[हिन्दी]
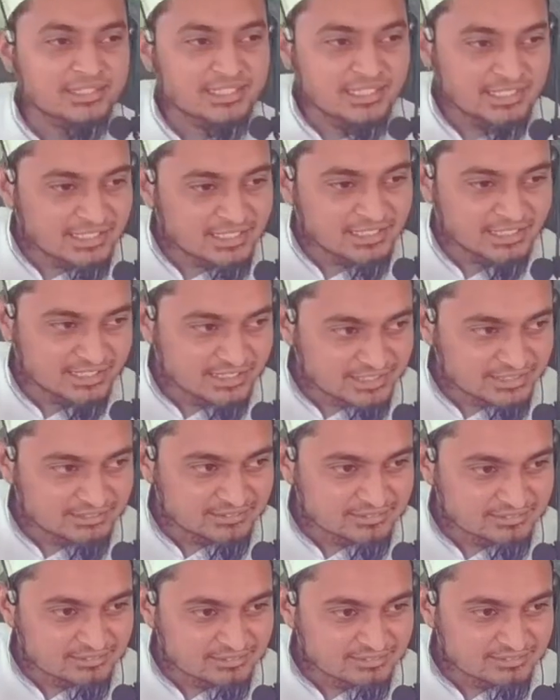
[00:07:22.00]
बातें हैं कि नहीं है
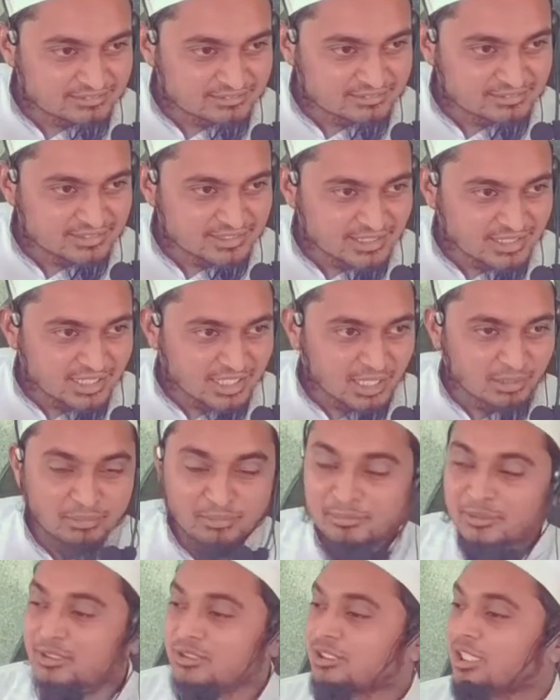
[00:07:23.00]
हम
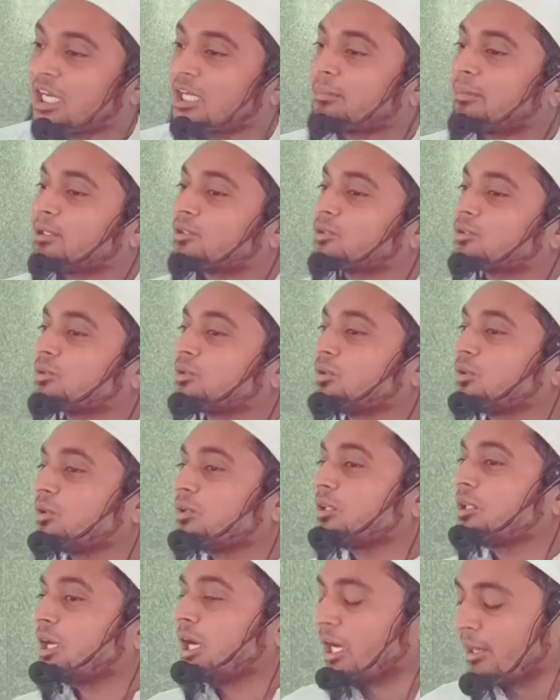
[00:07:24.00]
अब इन चार बातों को
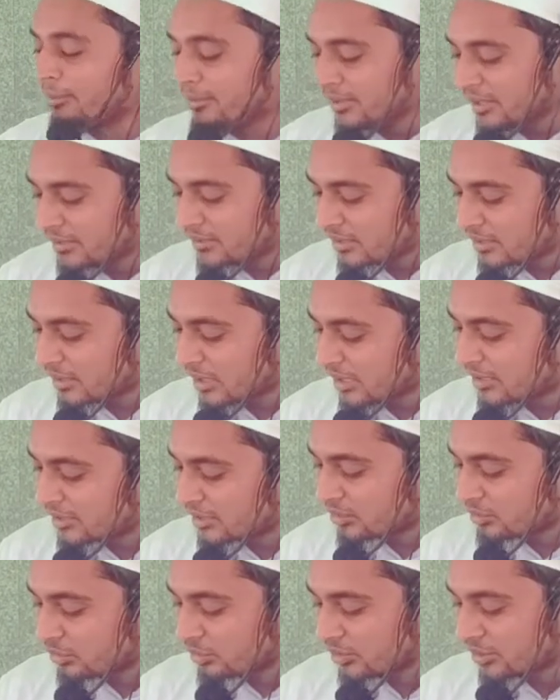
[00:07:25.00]
अपने अंदर लाने
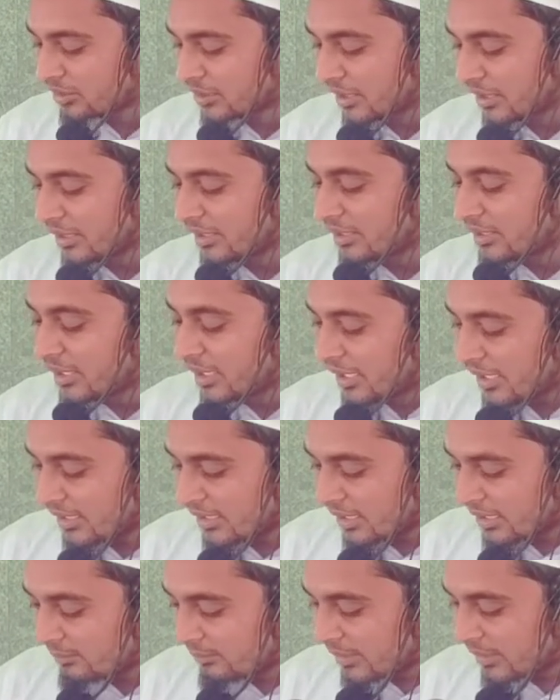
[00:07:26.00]
की कोशिश करें
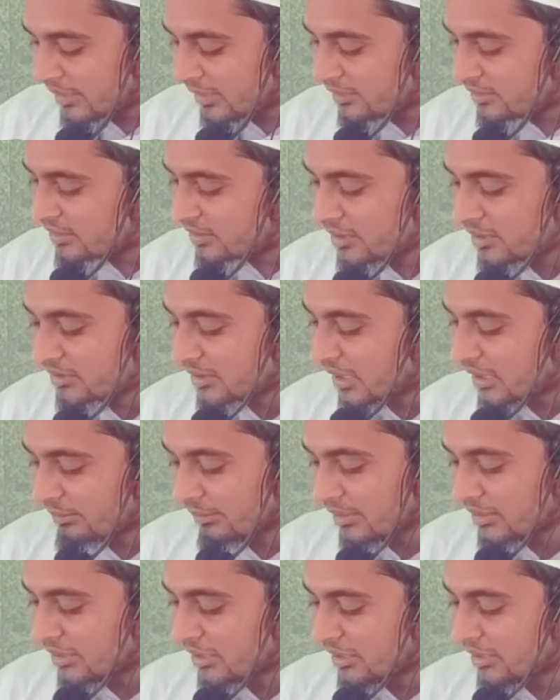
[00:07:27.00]
अगर हमारे अंदर ये चार
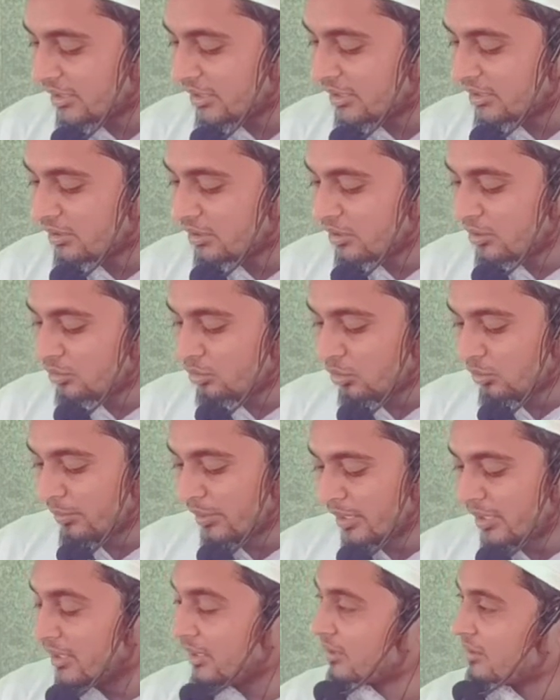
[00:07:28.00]
बातें नहीं हैं तो
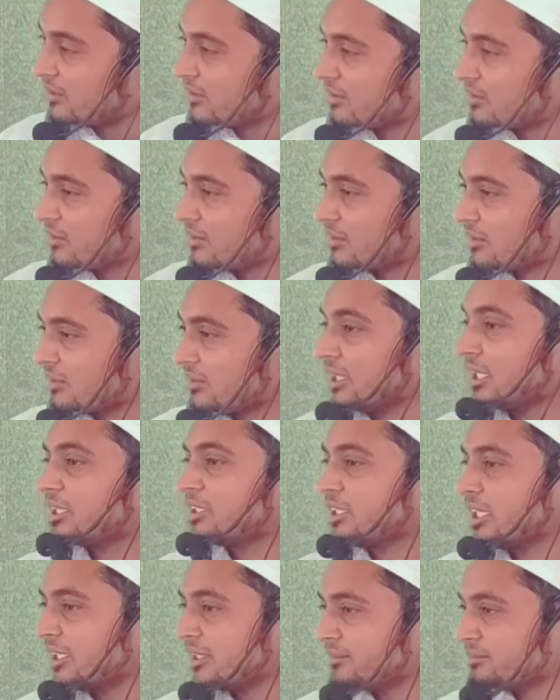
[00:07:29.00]
भाई डर
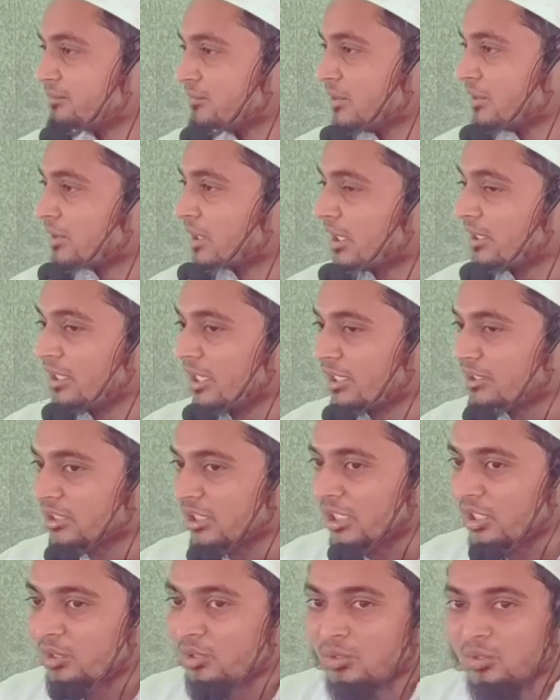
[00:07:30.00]
जाए कहीं
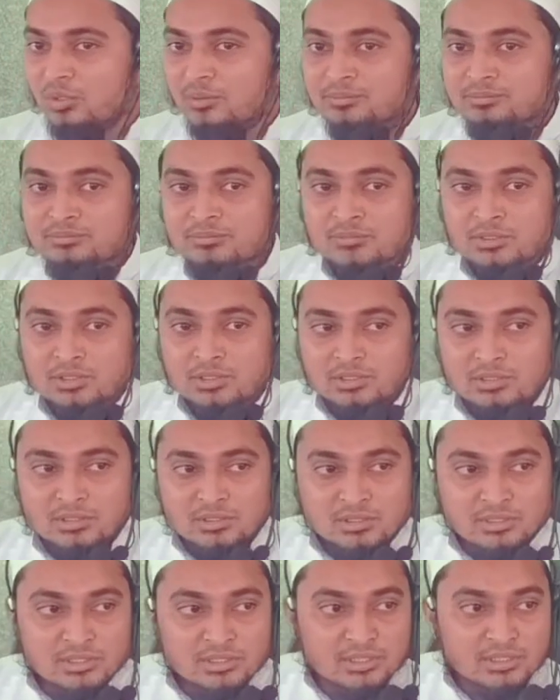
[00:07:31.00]
ऐसा ना हो
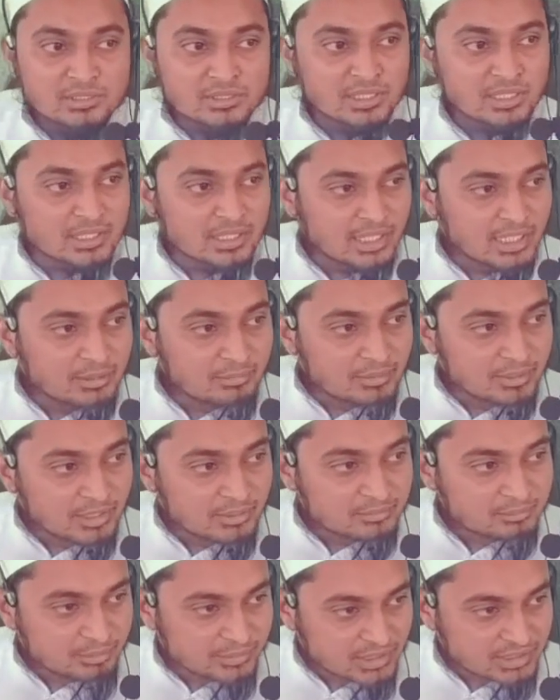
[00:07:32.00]
कि गैर
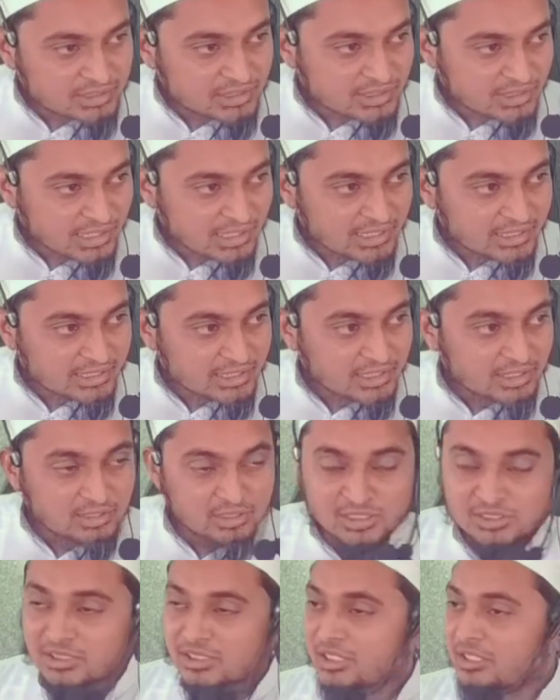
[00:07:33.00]
महरम पर नज़र डालेंगे
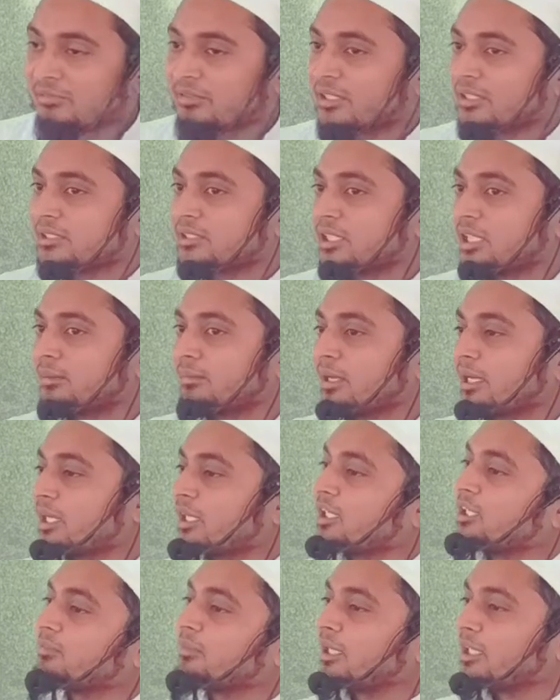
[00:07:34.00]
नज़र की वजह से
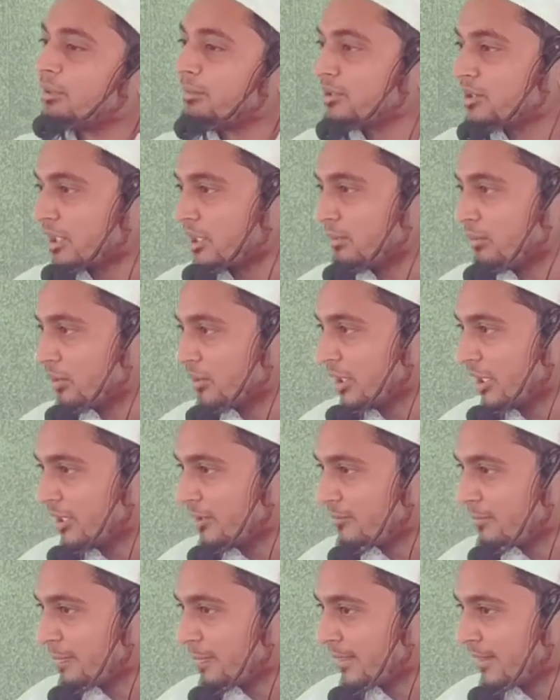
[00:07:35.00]
हमारा ईमान भी सलब हो
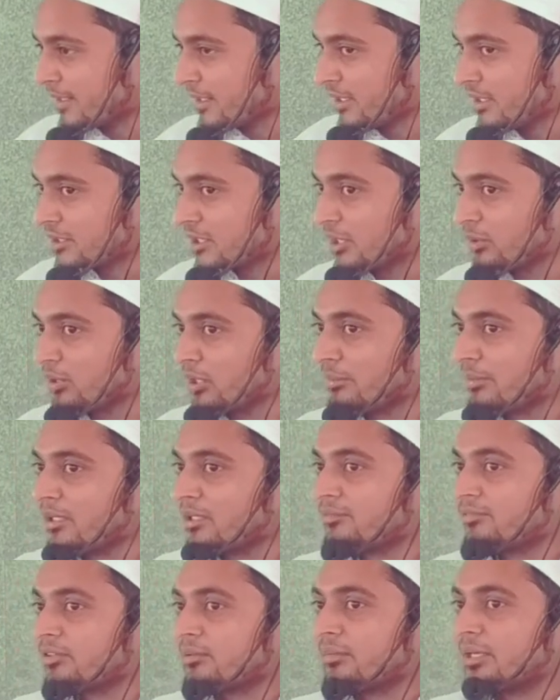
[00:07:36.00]
जाए इसलिए उलमा
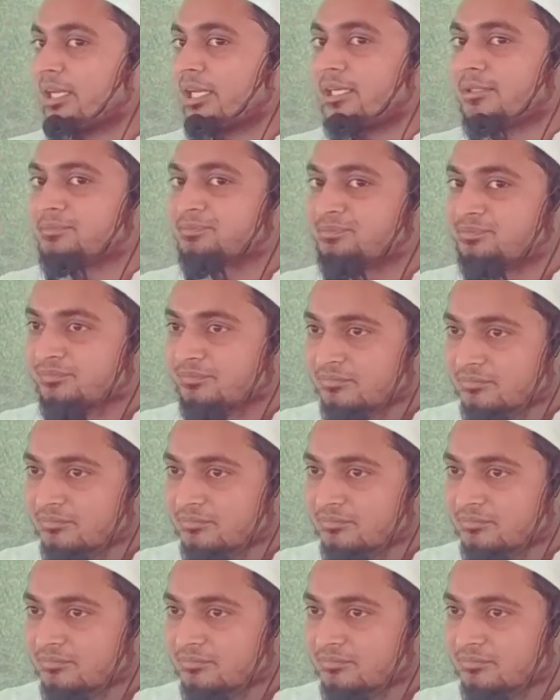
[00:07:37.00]
ने फरमाया